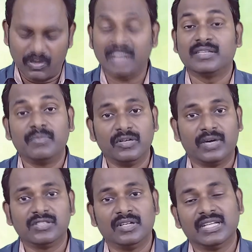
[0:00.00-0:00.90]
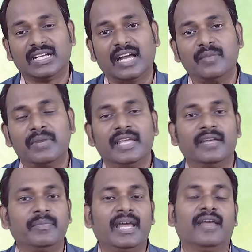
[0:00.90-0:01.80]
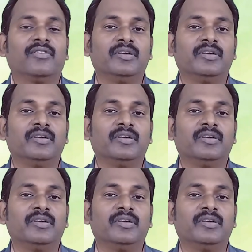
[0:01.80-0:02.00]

வாசம் பண்ணுவான்னு சொல்லுது கண்மலையின் மேலே